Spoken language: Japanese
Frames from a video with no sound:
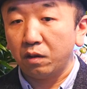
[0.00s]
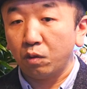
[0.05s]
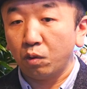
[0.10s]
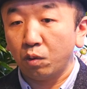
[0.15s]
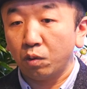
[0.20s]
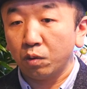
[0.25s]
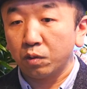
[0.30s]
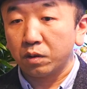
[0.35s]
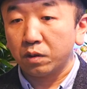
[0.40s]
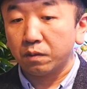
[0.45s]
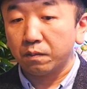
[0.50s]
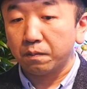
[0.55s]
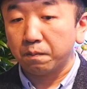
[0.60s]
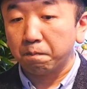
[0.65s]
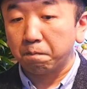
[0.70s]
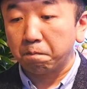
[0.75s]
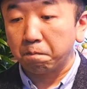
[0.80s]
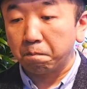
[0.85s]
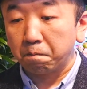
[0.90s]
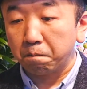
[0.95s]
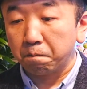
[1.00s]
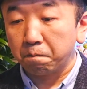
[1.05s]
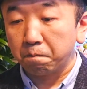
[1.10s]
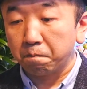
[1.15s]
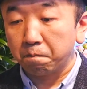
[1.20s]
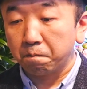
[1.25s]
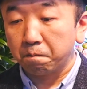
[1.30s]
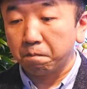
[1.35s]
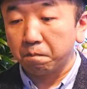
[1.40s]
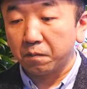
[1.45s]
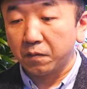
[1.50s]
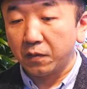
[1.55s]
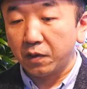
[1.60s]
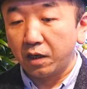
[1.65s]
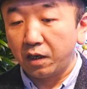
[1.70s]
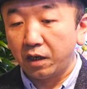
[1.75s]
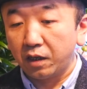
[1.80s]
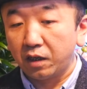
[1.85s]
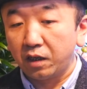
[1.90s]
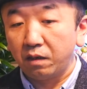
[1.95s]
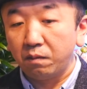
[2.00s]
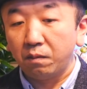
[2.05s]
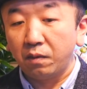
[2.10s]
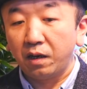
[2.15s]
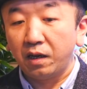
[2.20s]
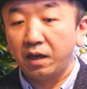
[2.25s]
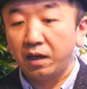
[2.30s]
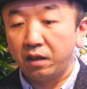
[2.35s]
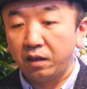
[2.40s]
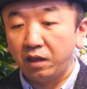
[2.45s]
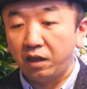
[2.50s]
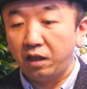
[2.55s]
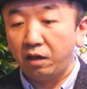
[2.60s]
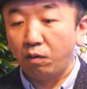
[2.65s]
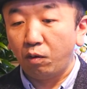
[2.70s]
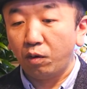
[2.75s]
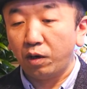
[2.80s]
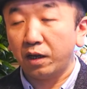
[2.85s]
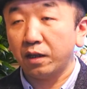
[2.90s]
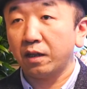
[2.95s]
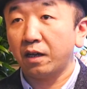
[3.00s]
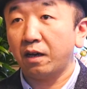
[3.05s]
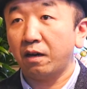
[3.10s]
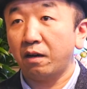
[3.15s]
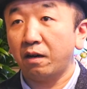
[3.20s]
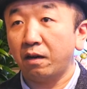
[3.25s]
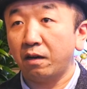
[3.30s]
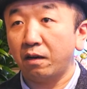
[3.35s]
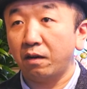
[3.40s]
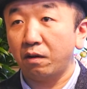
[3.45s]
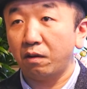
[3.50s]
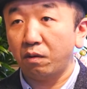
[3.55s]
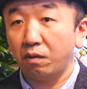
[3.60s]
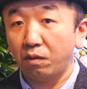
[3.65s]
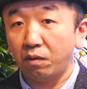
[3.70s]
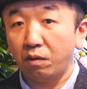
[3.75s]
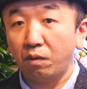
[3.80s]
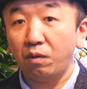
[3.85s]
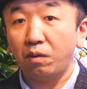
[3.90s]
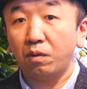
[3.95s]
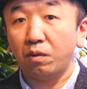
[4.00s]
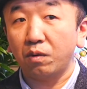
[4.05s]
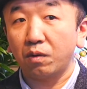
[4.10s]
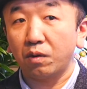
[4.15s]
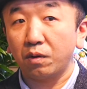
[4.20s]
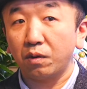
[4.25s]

の駅前にお花を